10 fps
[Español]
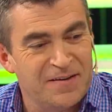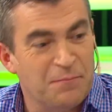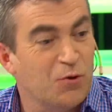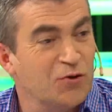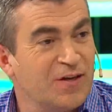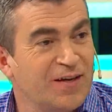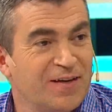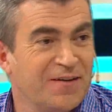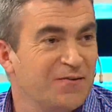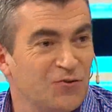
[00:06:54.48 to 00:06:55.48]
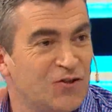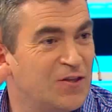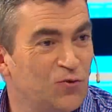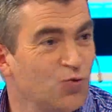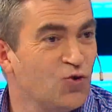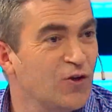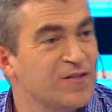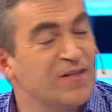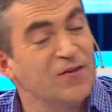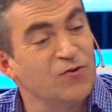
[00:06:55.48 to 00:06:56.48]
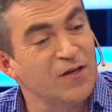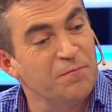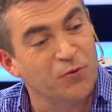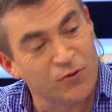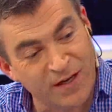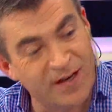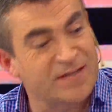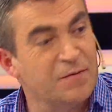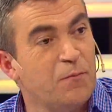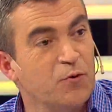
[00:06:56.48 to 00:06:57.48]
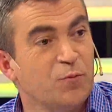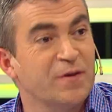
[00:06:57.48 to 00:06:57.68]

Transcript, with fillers: deporte que hiciste tuyo de hace tanto tiempo. Te agradecemos por